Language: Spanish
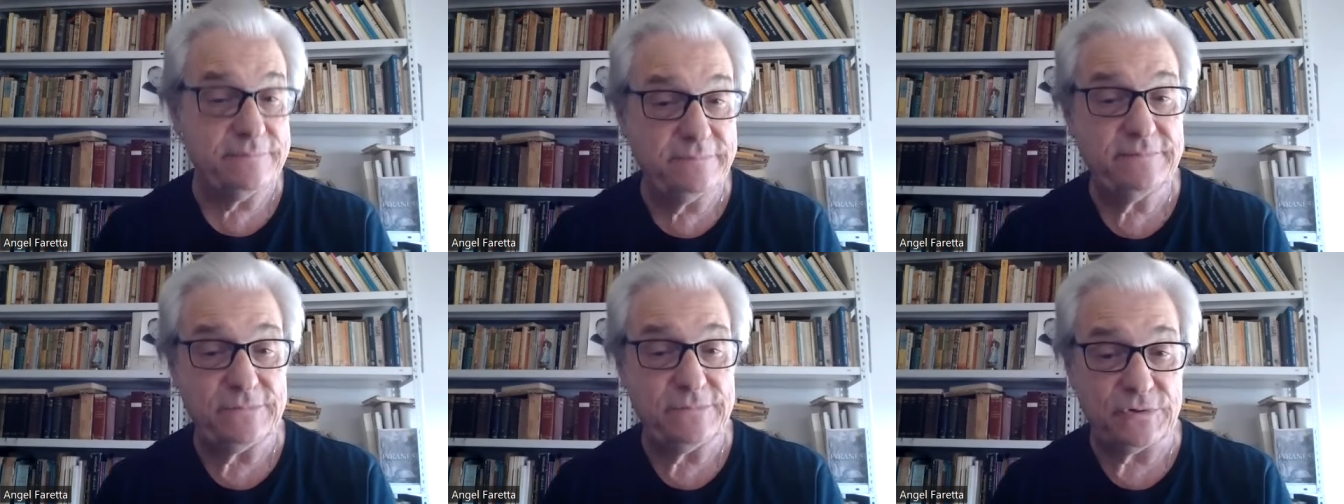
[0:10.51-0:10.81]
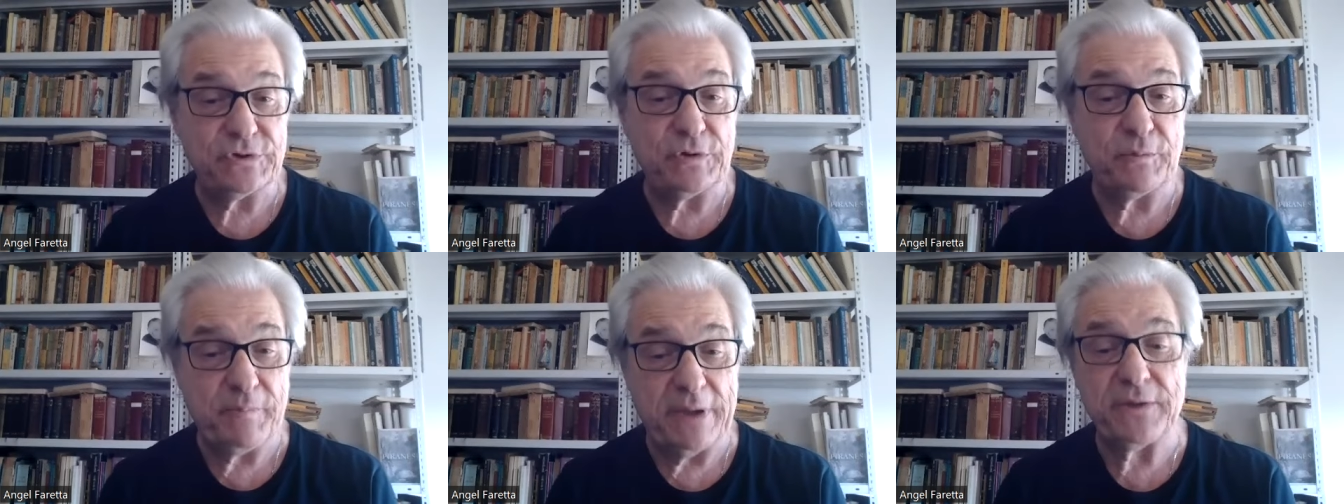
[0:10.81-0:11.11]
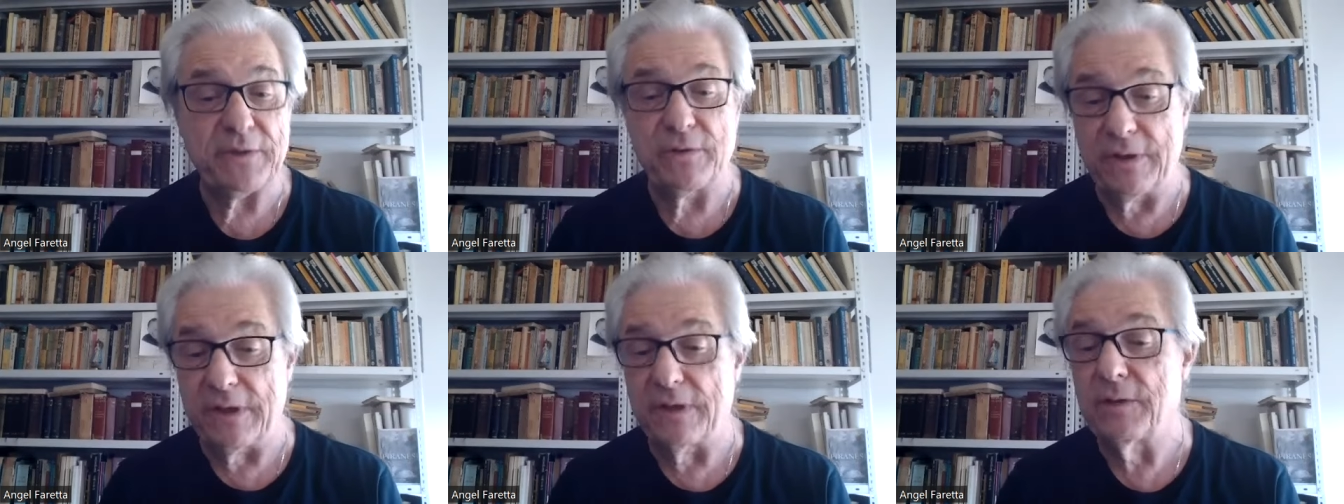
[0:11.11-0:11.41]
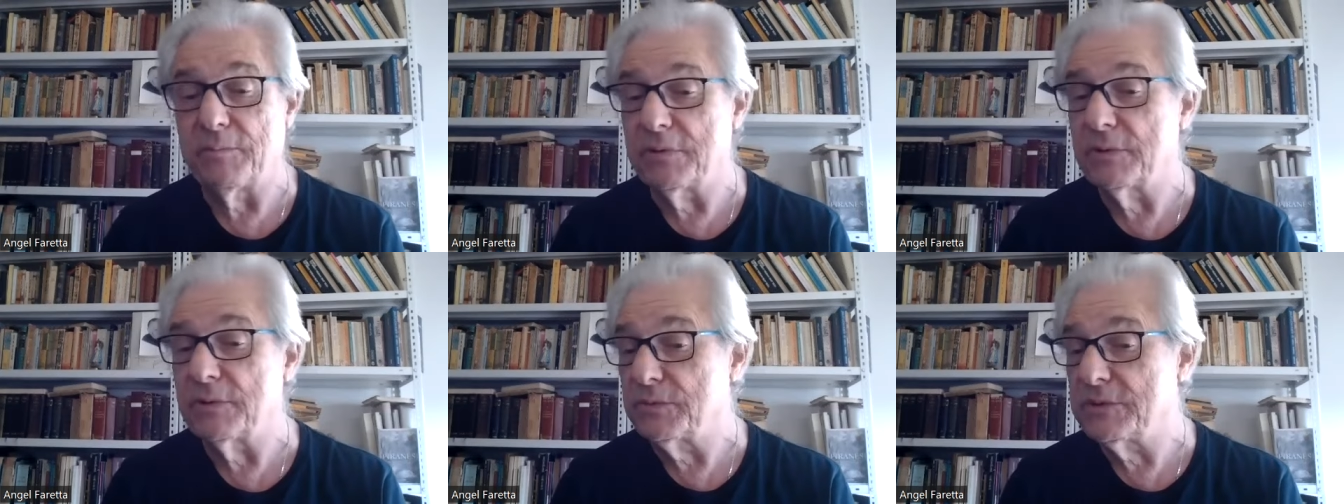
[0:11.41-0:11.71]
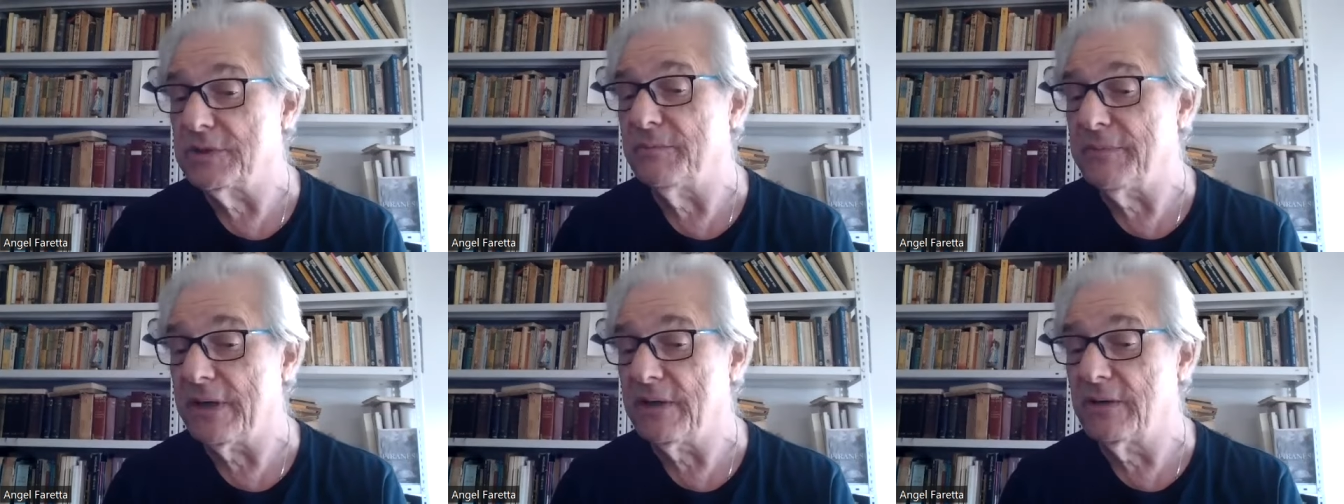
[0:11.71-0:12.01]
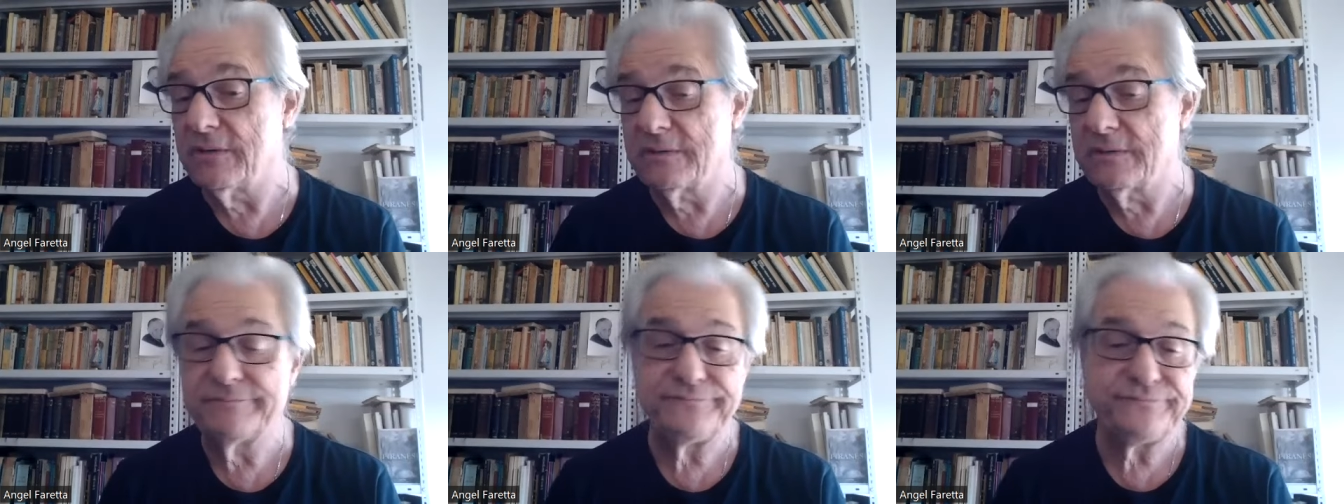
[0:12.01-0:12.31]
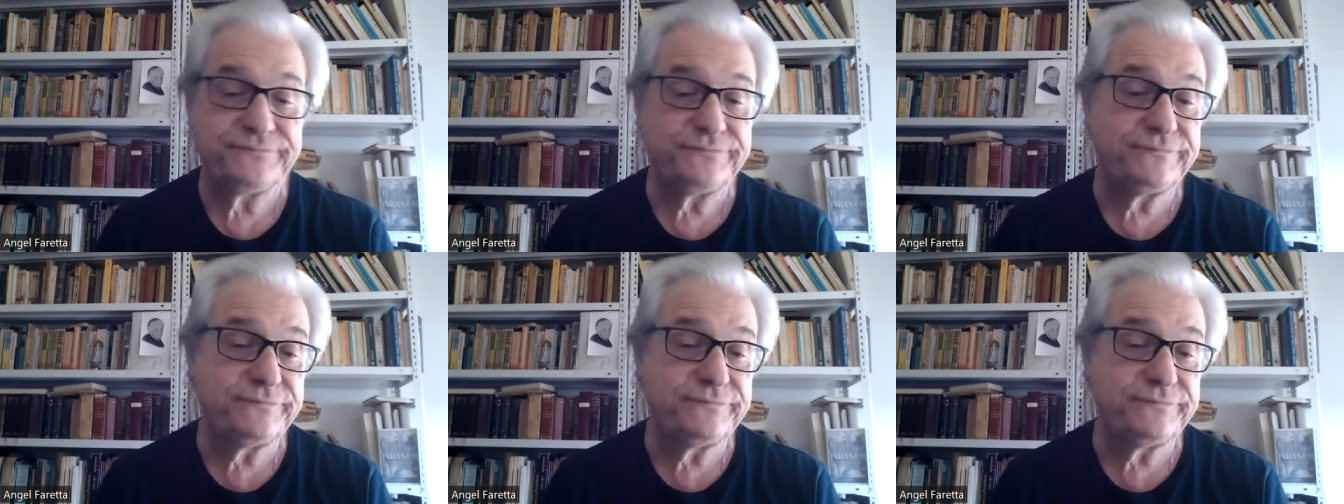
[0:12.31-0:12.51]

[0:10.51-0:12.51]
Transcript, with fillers: Mm, los españoles lo pronuncian mejor.